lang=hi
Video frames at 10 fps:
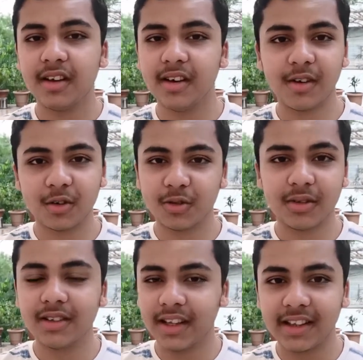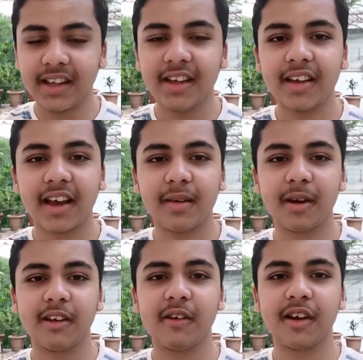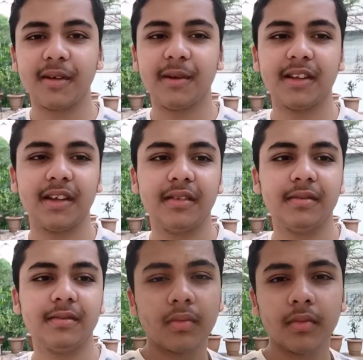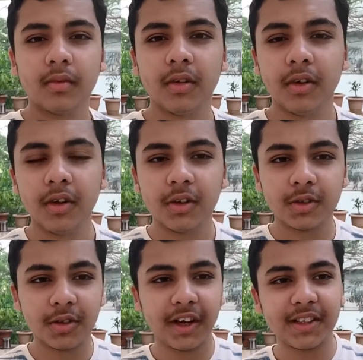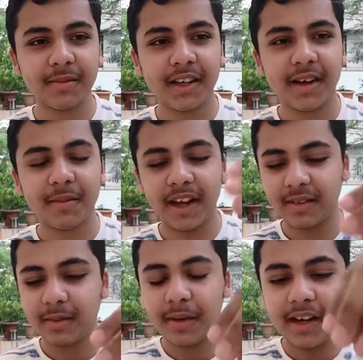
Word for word: आ, कुछ देखते हैं कि क्या क्या मैग्नीफाई कर पाता है सो so गैज़ मैंने अपने हाथ में